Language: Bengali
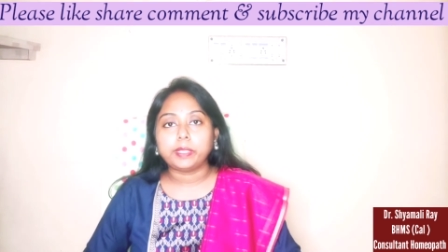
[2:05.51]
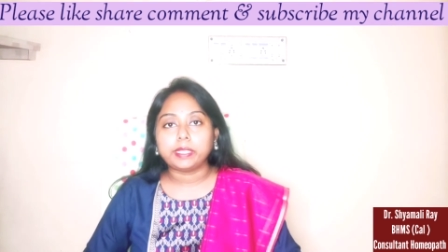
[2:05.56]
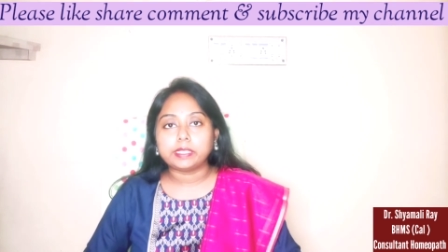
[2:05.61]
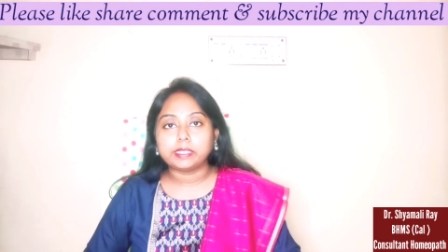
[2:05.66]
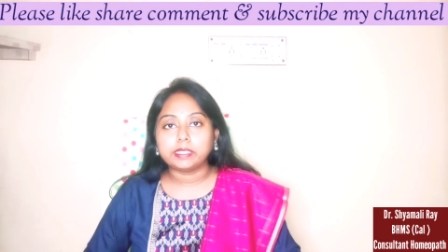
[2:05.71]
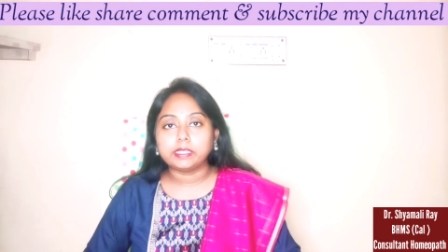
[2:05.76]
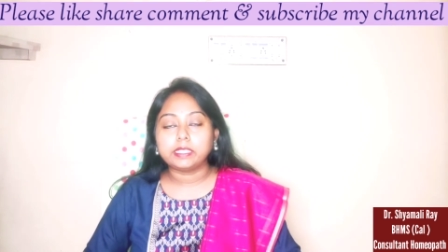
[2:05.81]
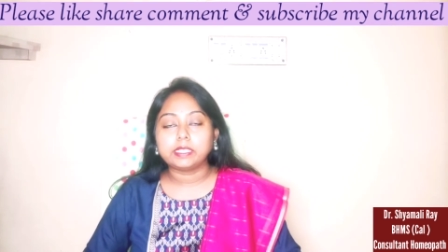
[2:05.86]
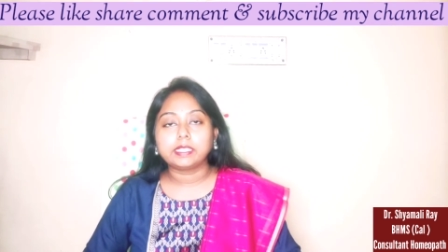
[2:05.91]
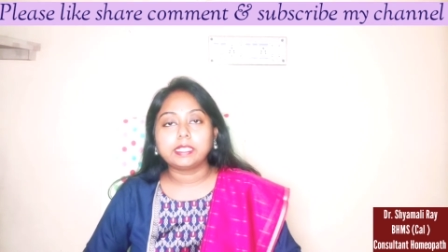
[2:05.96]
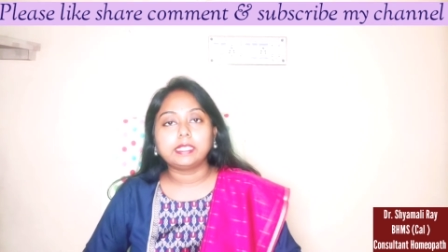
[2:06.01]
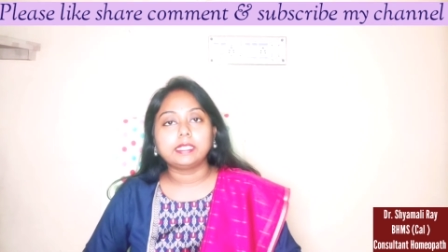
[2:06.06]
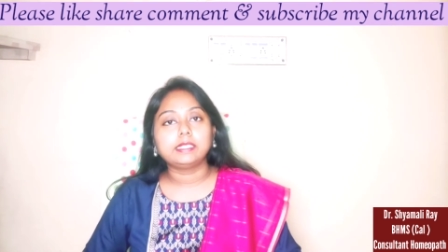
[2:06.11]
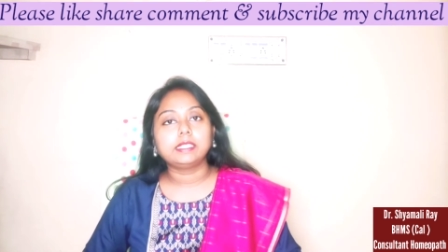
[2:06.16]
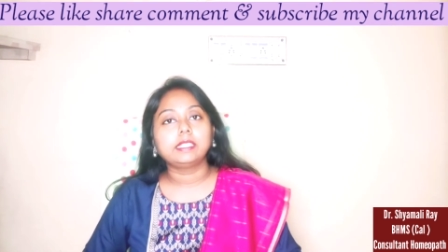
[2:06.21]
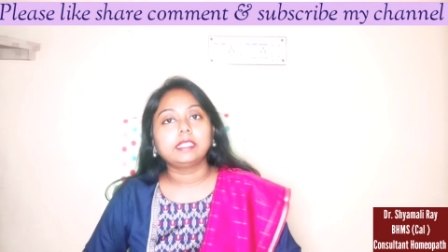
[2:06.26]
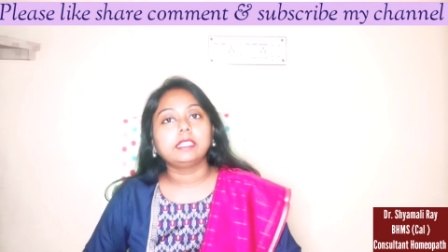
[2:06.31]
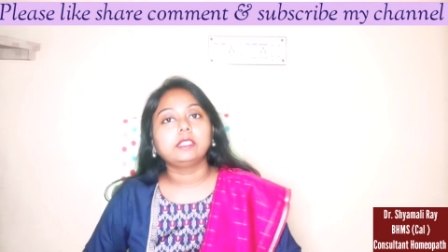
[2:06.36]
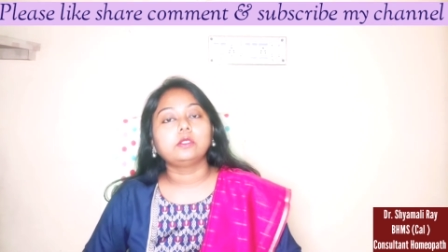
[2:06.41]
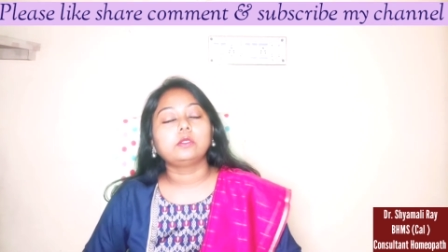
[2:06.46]
ব্যক্তিদের
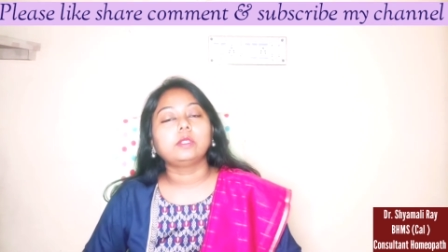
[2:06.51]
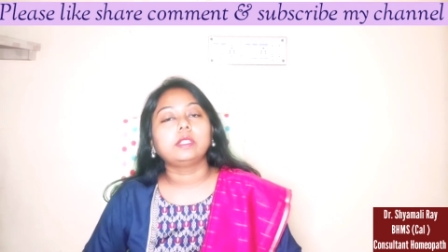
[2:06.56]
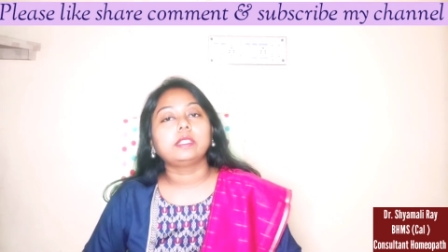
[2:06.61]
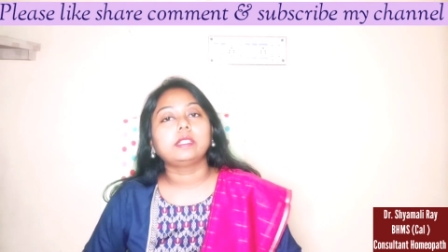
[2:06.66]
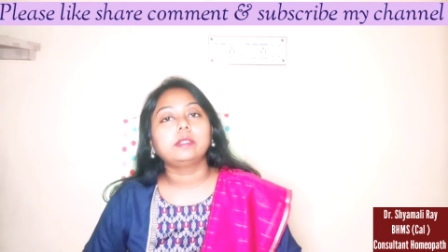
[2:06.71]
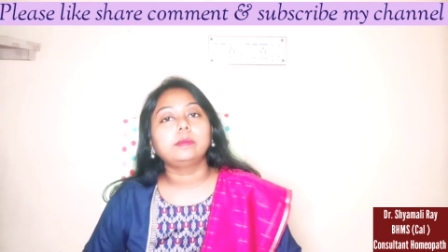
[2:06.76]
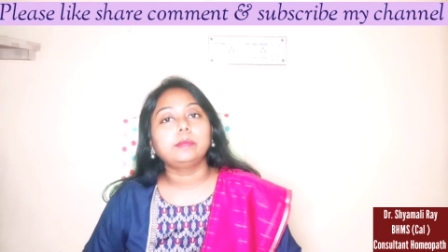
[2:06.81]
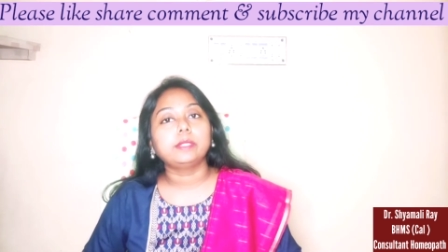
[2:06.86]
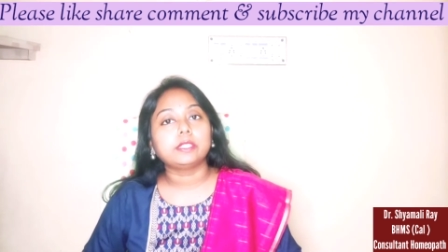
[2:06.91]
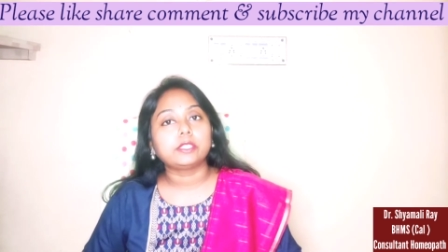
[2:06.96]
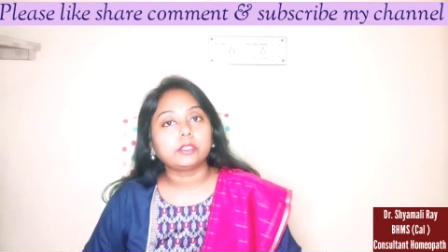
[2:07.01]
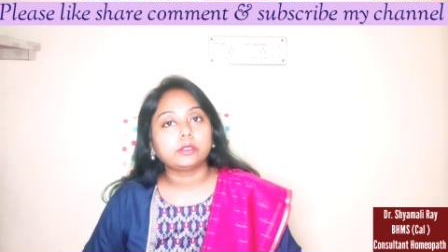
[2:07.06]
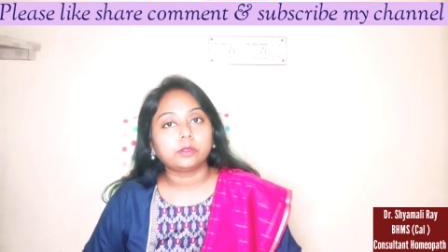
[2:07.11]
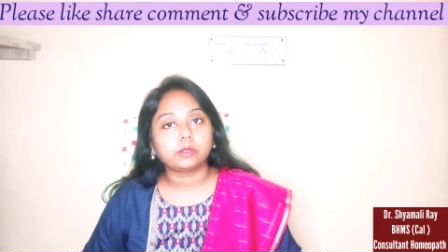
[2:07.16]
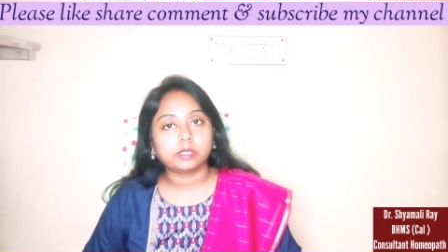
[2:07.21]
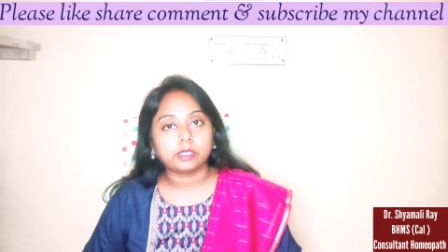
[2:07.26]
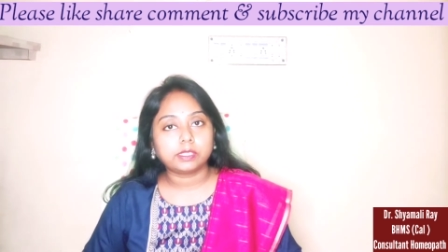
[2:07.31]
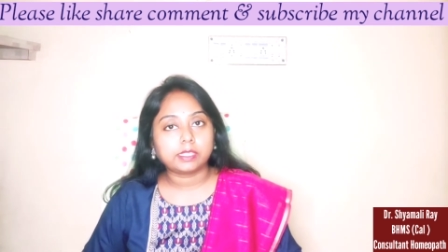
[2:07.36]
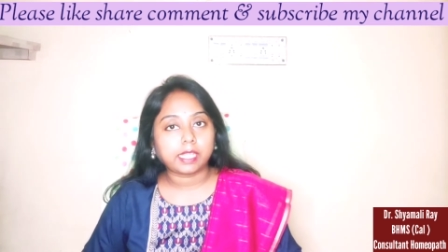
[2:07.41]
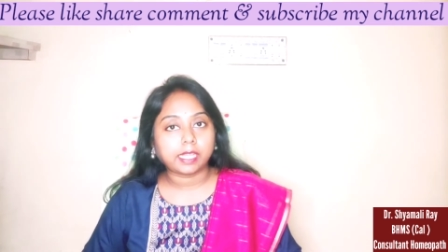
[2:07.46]
ক্ষেত্রে কিন্তু এটা বেশি
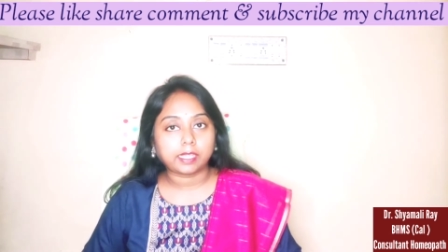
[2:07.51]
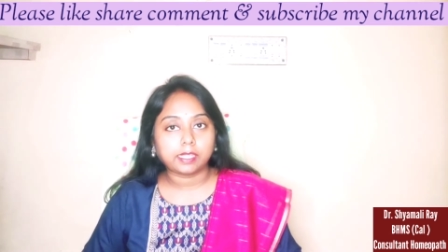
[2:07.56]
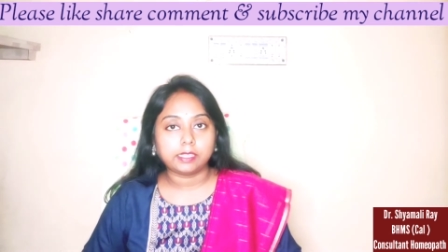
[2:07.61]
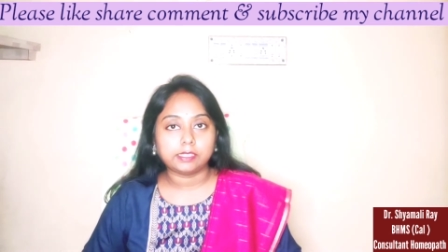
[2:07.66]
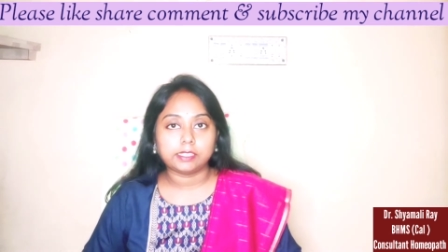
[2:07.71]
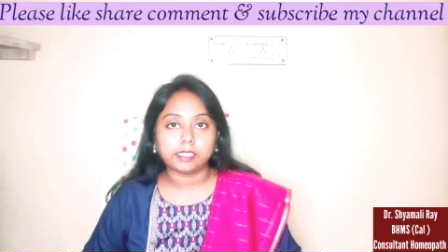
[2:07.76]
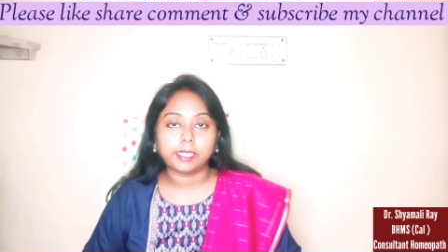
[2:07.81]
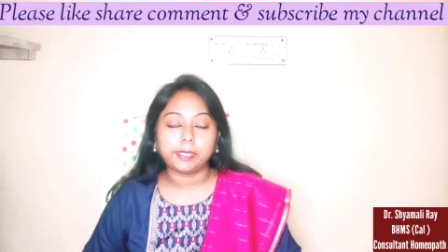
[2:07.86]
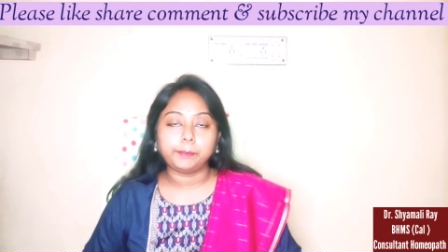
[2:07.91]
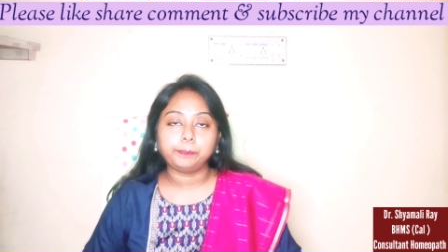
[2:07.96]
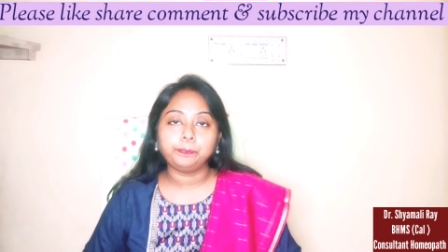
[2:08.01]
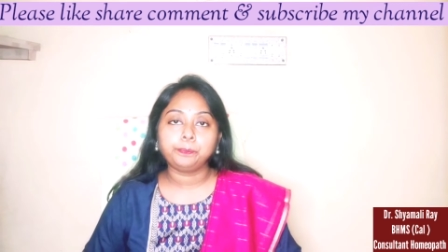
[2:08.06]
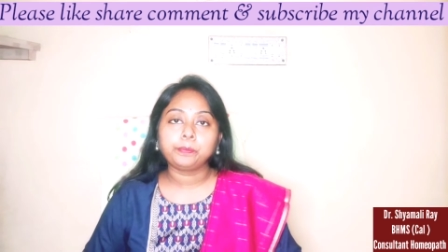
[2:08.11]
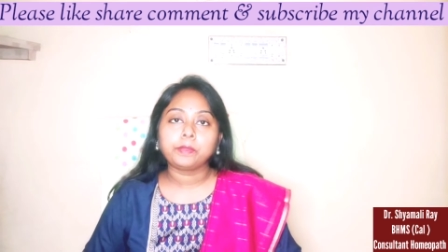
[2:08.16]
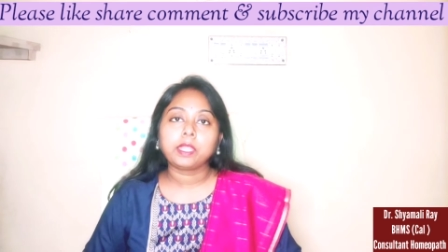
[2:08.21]
হতে দেখা যায়